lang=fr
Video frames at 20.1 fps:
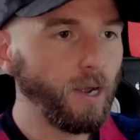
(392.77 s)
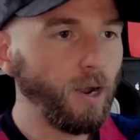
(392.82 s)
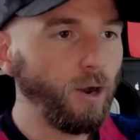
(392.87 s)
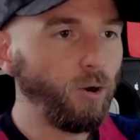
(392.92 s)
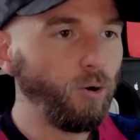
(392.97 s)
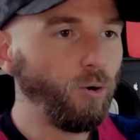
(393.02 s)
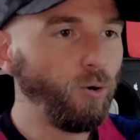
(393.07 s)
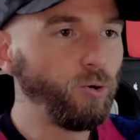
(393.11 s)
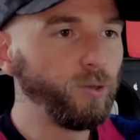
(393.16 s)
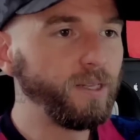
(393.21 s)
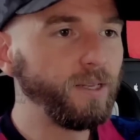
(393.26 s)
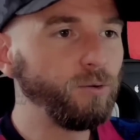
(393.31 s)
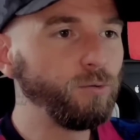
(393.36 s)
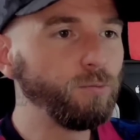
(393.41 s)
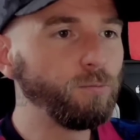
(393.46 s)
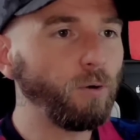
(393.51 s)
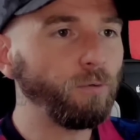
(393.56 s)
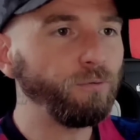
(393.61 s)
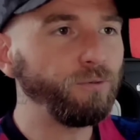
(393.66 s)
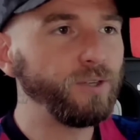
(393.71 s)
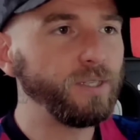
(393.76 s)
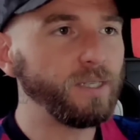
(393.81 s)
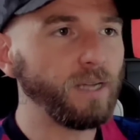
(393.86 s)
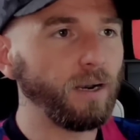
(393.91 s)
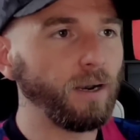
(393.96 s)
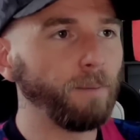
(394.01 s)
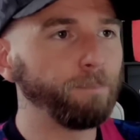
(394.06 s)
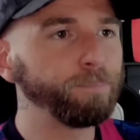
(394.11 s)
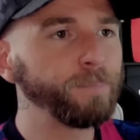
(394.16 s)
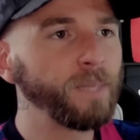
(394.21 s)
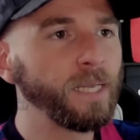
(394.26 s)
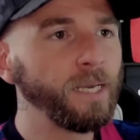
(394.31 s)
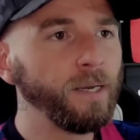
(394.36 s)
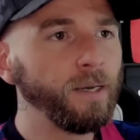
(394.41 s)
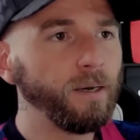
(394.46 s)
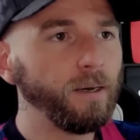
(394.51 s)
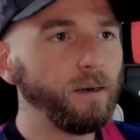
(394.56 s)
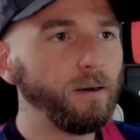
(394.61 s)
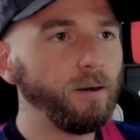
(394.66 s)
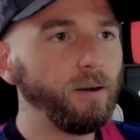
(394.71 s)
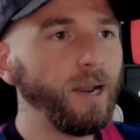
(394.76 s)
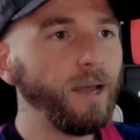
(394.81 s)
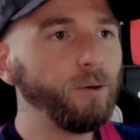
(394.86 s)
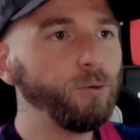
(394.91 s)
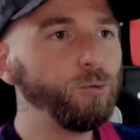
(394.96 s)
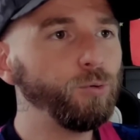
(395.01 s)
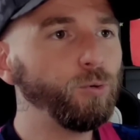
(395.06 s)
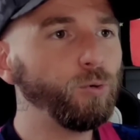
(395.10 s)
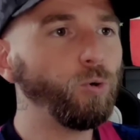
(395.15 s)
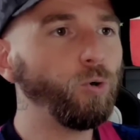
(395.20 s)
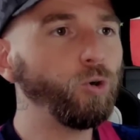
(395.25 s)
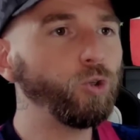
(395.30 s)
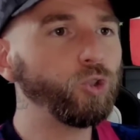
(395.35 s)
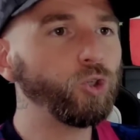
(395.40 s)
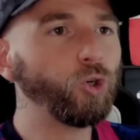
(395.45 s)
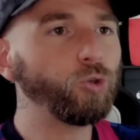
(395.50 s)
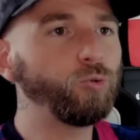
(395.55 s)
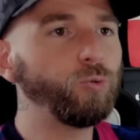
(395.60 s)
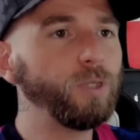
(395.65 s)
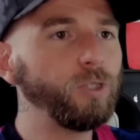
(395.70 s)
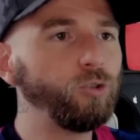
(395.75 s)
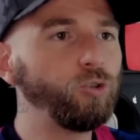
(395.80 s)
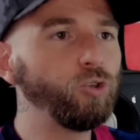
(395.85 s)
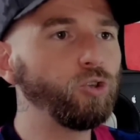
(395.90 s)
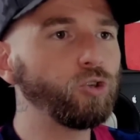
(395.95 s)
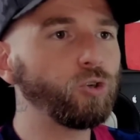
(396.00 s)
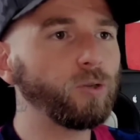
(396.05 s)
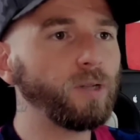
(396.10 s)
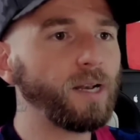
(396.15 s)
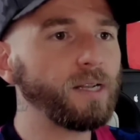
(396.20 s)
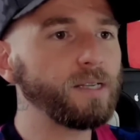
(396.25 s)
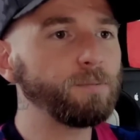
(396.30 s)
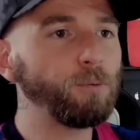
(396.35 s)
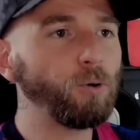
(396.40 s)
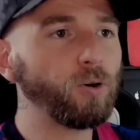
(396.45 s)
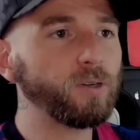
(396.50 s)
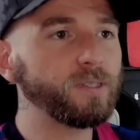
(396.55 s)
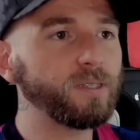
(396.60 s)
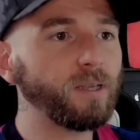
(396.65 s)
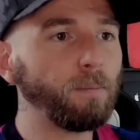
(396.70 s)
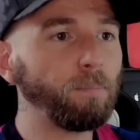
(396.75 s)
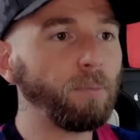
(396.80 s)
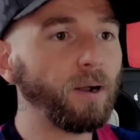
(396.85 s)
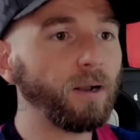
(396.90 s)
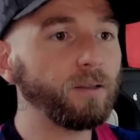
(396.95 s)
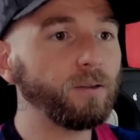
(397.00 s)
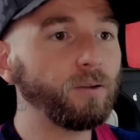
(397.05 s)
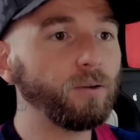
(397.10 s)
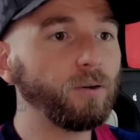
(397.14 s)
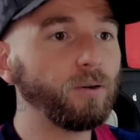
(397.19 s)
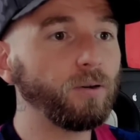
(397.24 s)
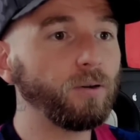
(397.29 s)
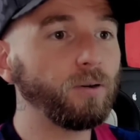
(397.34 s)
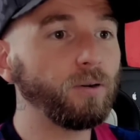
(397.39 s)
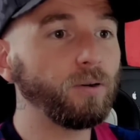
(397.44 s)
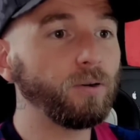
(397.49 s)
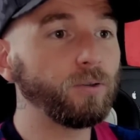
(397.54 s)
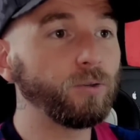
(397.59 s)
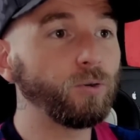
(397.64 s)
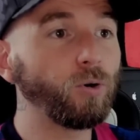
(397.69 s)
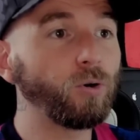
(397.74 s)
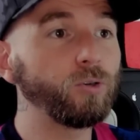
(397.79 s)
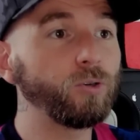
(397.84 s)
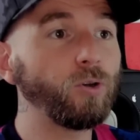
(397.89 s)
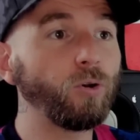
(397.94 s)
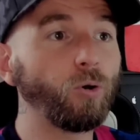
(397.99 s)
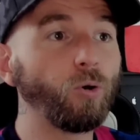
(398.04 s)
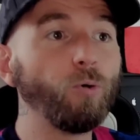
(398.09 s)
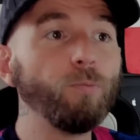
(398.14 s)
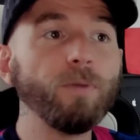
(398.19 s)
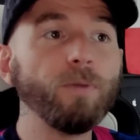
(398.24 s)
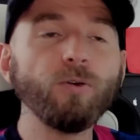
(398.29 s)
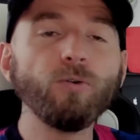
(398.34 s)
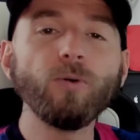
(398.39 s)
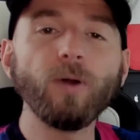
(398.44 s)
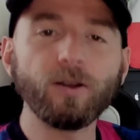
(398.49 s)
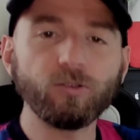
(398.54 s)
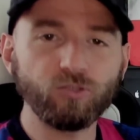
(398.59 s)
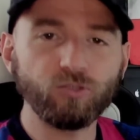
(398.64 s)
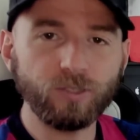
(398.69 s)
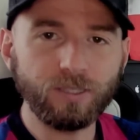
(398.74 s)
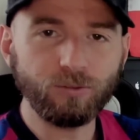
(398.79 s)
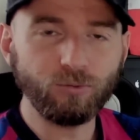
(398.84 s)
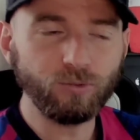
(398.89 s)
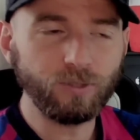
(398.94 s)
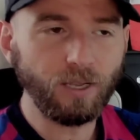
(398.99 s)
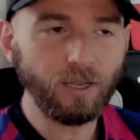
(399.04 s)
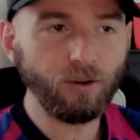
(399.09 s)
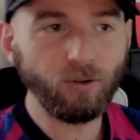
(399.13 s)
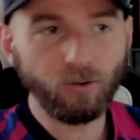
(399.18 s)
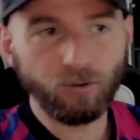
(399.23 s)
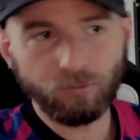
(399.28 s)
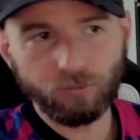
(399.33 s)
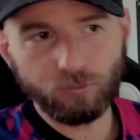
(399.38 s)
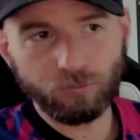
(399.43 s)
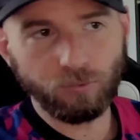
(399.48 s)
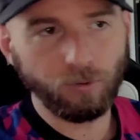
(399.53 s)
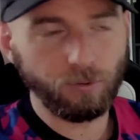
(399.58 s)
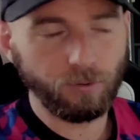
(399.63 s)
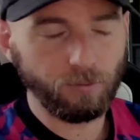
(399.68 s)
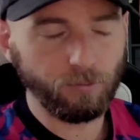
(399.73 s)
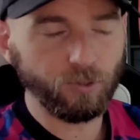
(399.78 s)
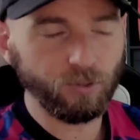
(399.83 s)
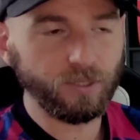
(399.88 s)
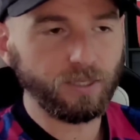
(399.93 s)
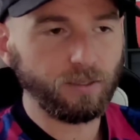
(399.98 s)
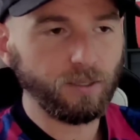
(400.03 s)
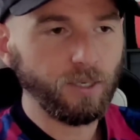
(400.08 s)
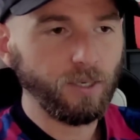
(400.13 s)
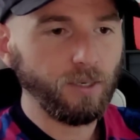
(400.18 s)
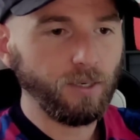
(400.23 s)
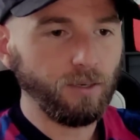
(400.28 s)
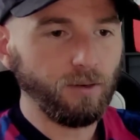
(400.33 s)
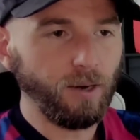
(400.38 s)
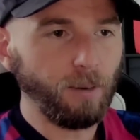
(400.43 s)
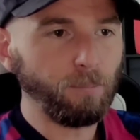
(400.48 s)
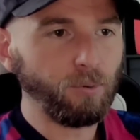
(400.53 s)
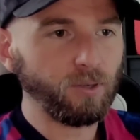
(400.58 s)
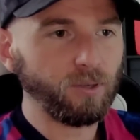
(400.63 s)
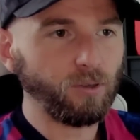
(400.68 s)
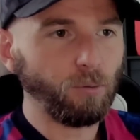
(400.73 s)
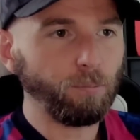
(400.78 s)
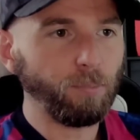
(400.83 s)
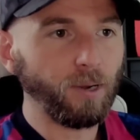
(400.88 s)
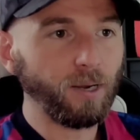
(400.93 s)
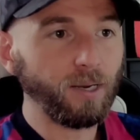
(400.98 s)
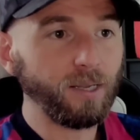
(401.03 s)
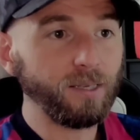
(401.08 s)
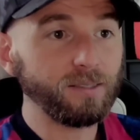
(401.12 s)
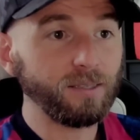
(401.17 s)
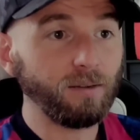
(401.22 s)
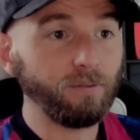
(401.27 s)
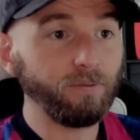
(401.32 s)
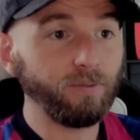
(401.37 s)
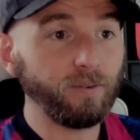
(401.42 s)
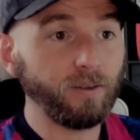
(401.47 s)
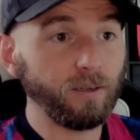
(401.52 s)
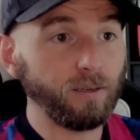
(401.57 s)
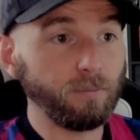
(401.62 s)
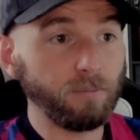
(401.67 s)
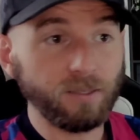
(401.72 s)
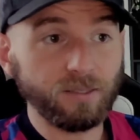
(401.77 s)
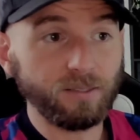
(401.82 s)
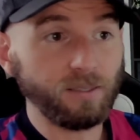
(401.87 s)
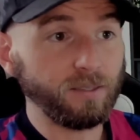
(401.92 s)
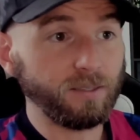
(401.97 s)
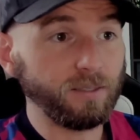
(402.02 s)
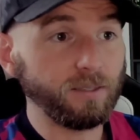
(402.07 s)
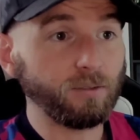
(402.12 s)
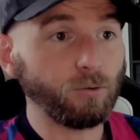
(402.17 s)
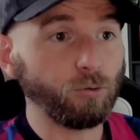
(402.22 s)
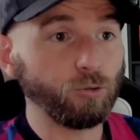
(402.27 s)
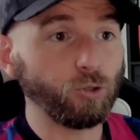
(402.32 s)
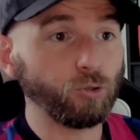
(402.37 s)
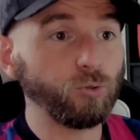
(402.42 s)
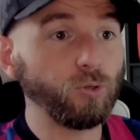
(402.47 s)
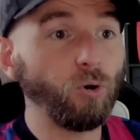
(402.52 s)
le dénouement final. la une aujourd'hui du journal sport, ça parle de, de Roméo, hein. je dis tout à l'heure, ou comment dire, l'important pareil, ça fait, ben, c'est le titre aujourd'hui,